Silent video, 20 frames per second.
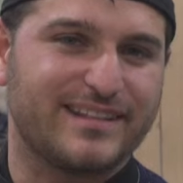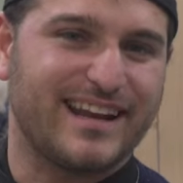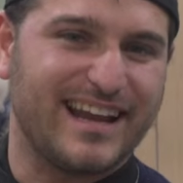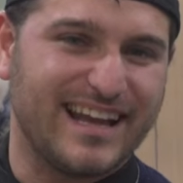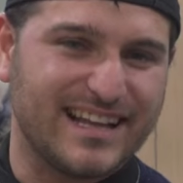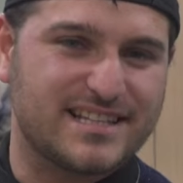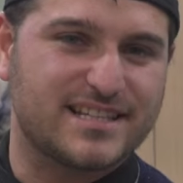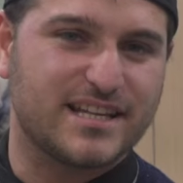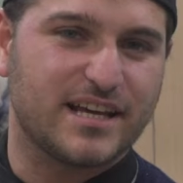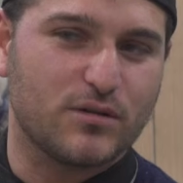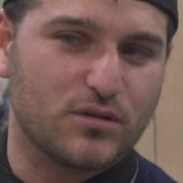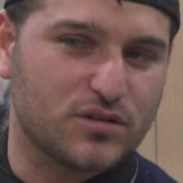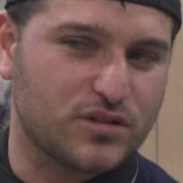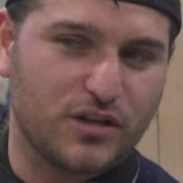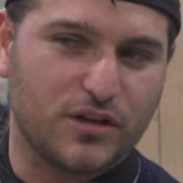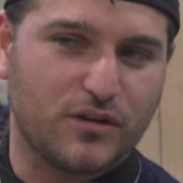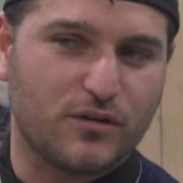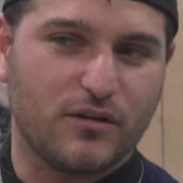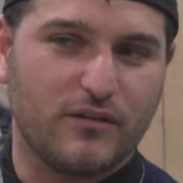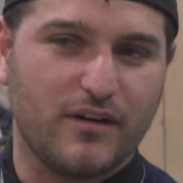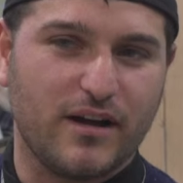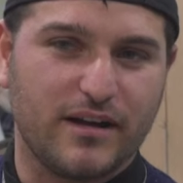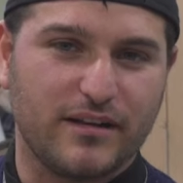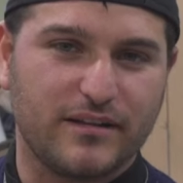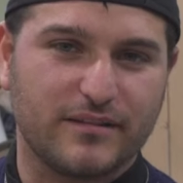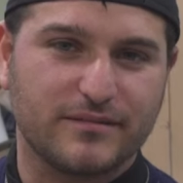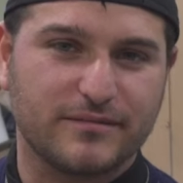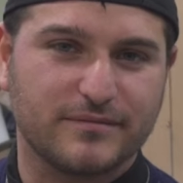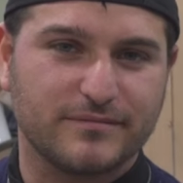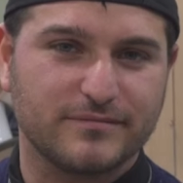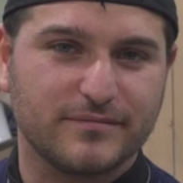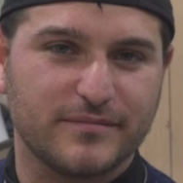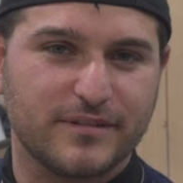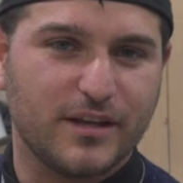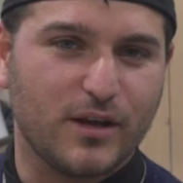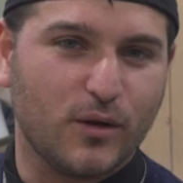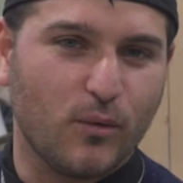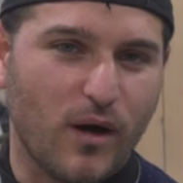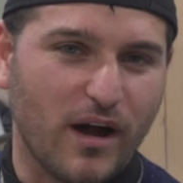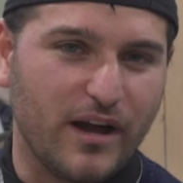3-0 Sicco, vai.
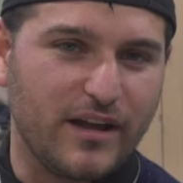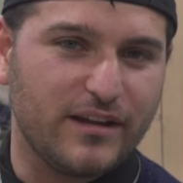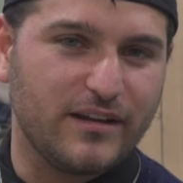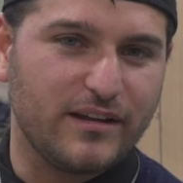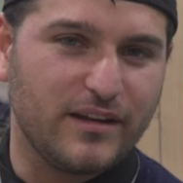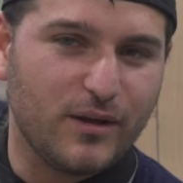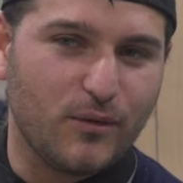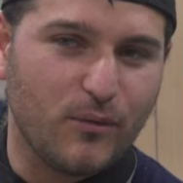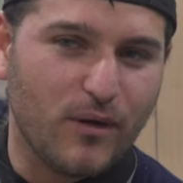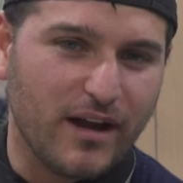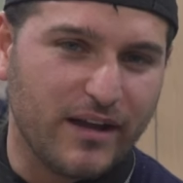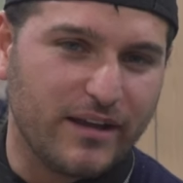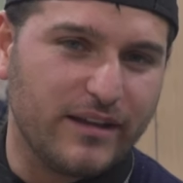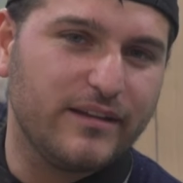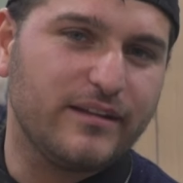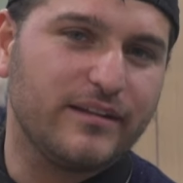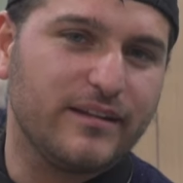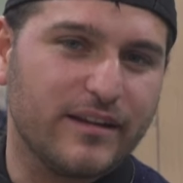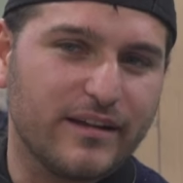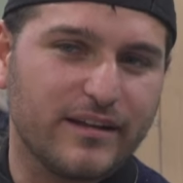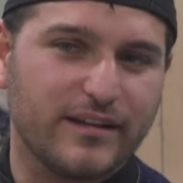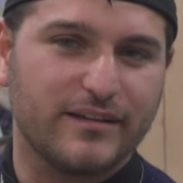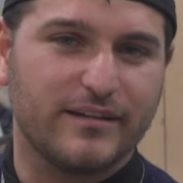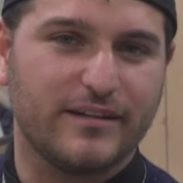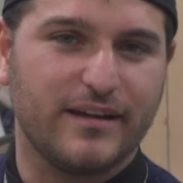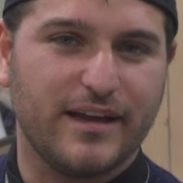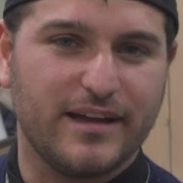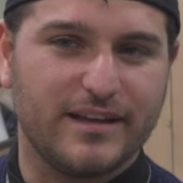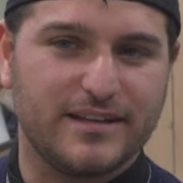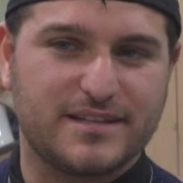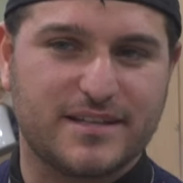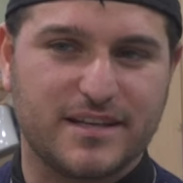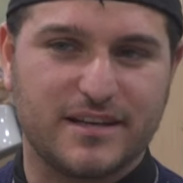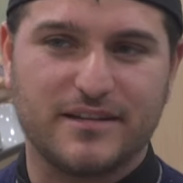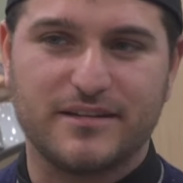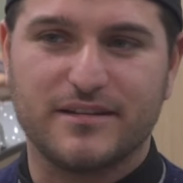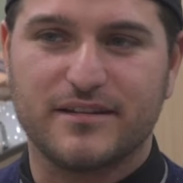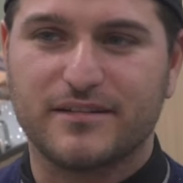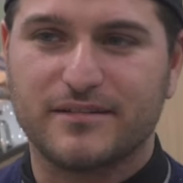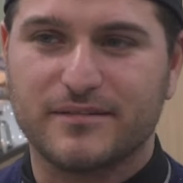Higuain, Higuain e
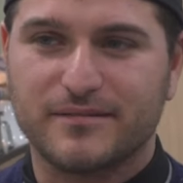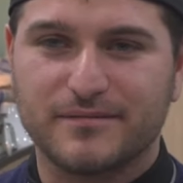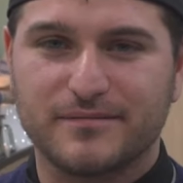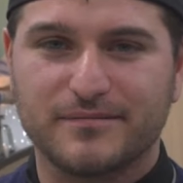Insigne.